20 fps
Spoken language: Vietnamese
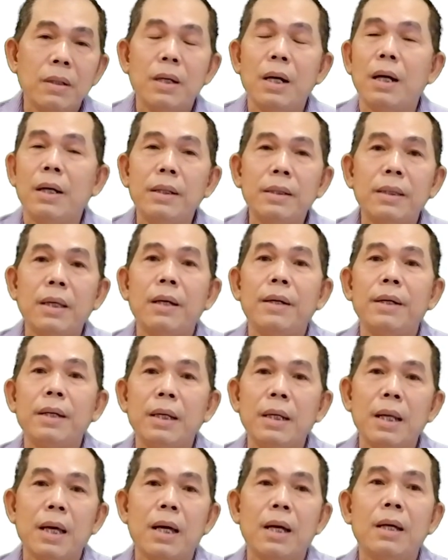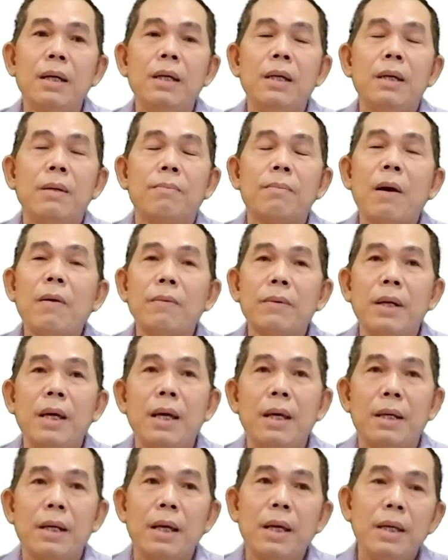gửi tới cái là bóc
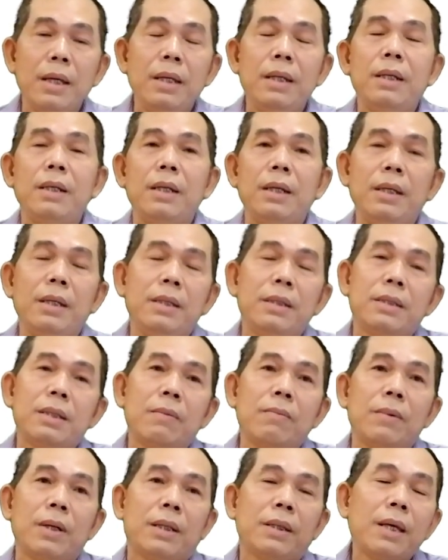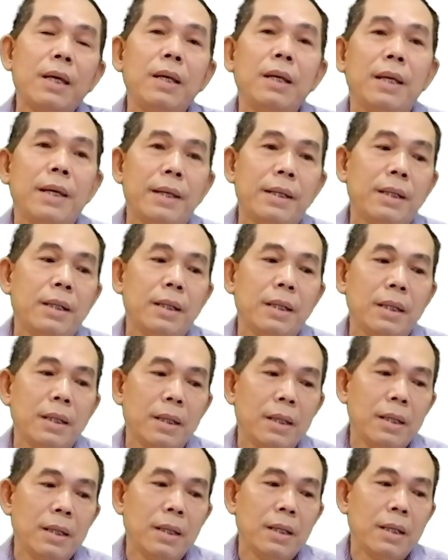đề ra in in xong là thi liền
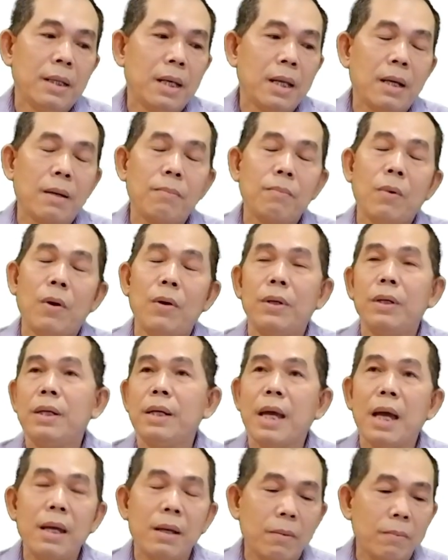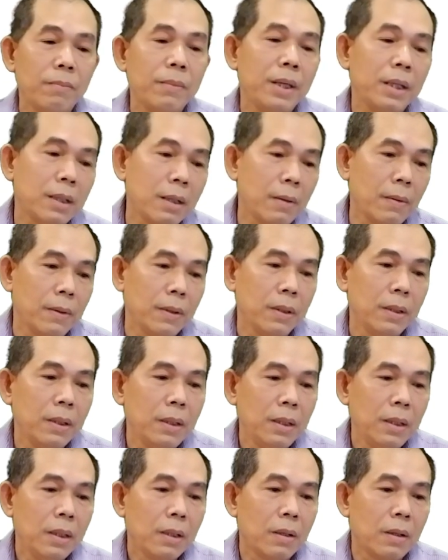là mọi người ai cũng biết rồi
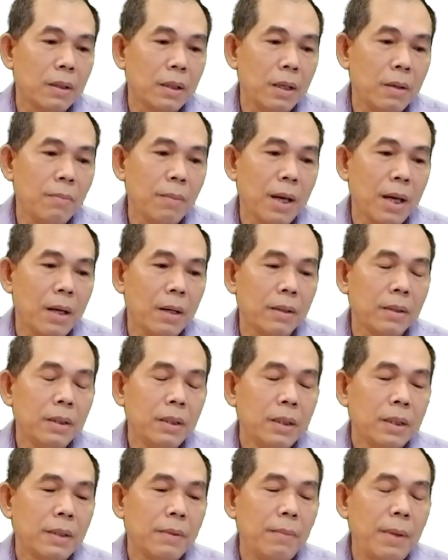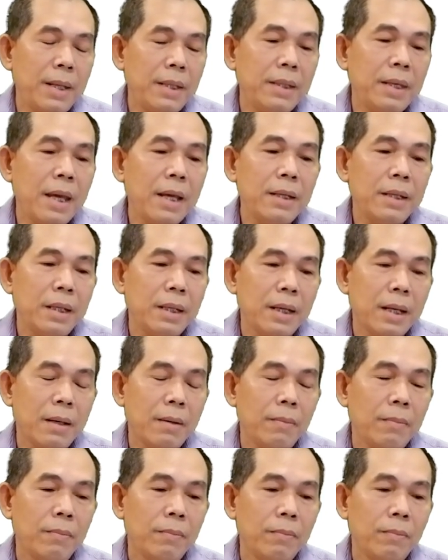còn nếu mà cái bên Z này
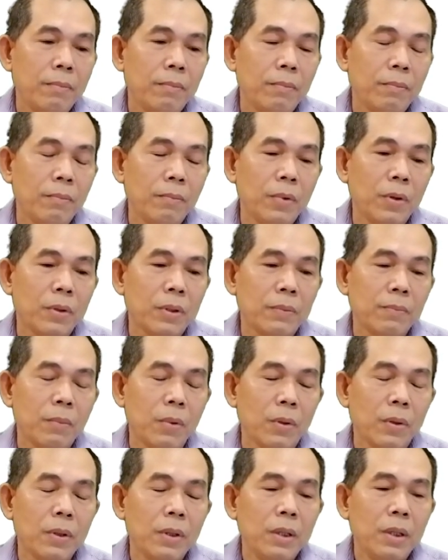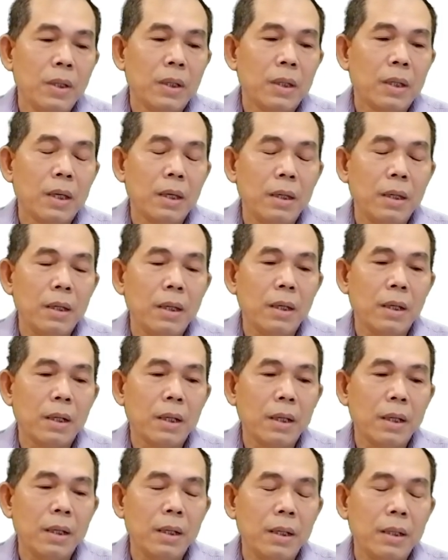nè một một cái
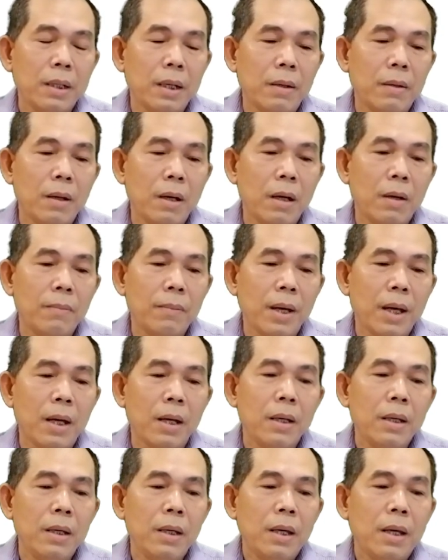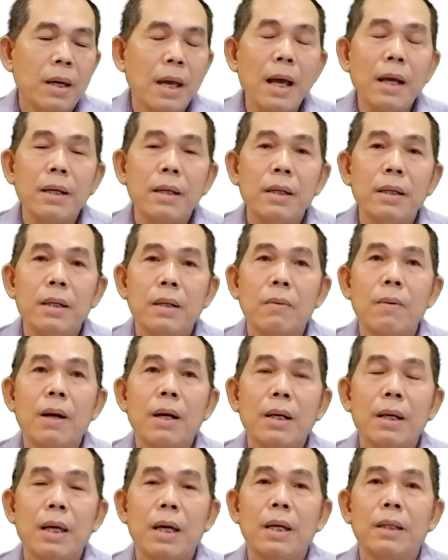cái người nào đó mà hack được
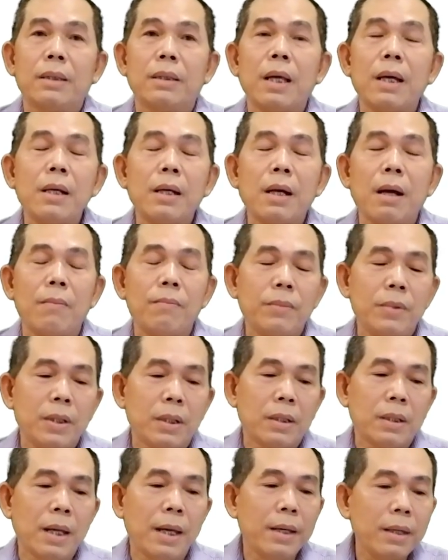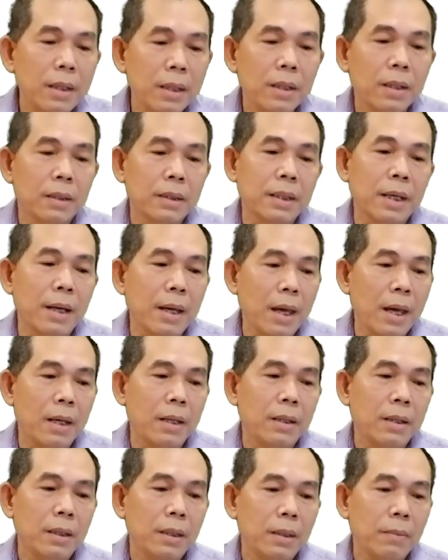hoặc là tấn công được lấy được chẳng
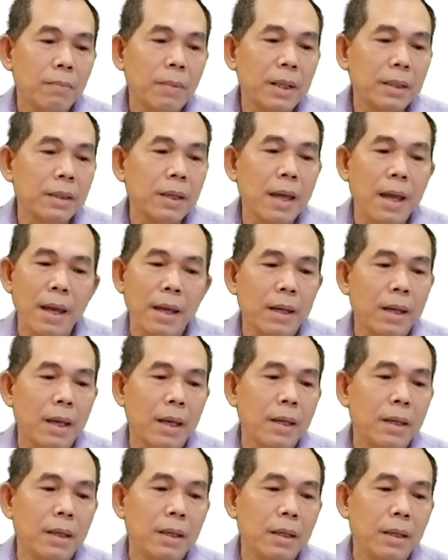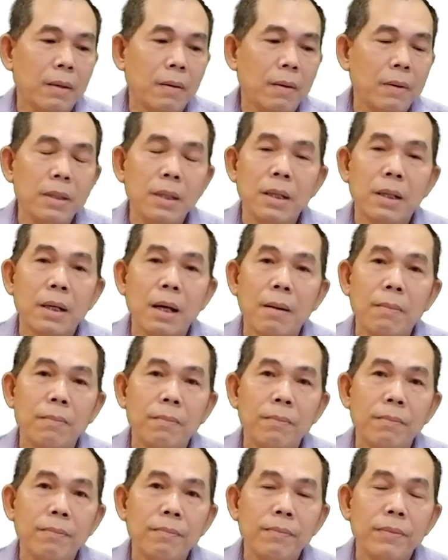hạn thì mất tới hai ngày thì coi như
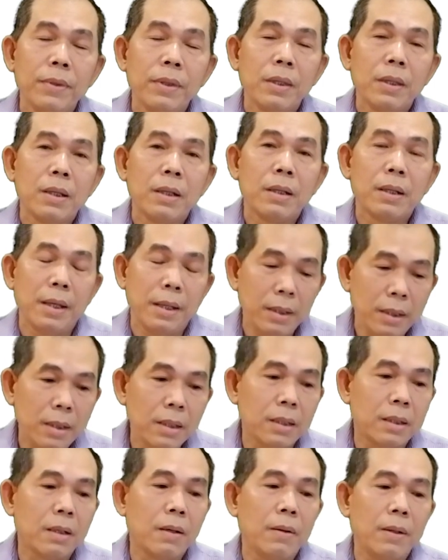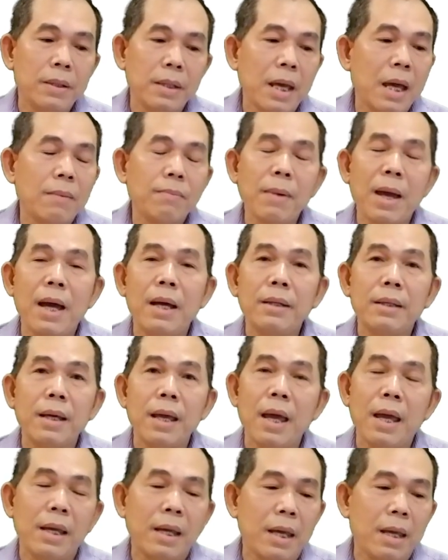không lấy được rồi giải mã
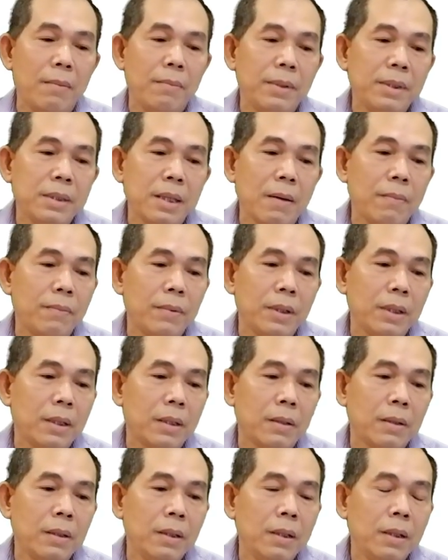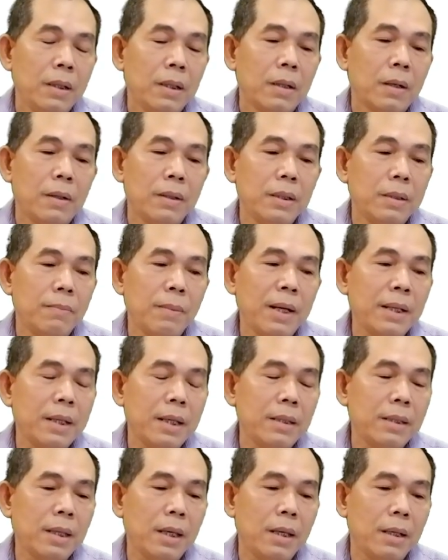tới hai ngày mới xong thì coi như mất
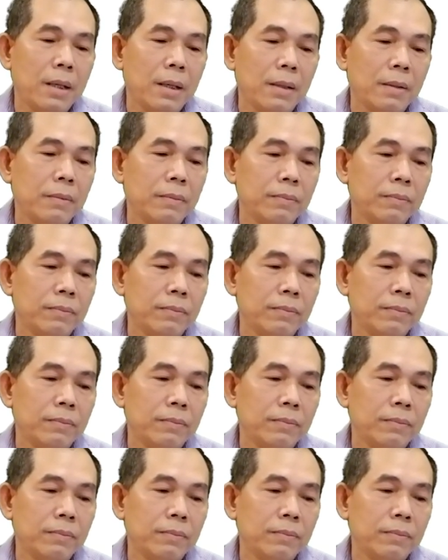giá trị rồi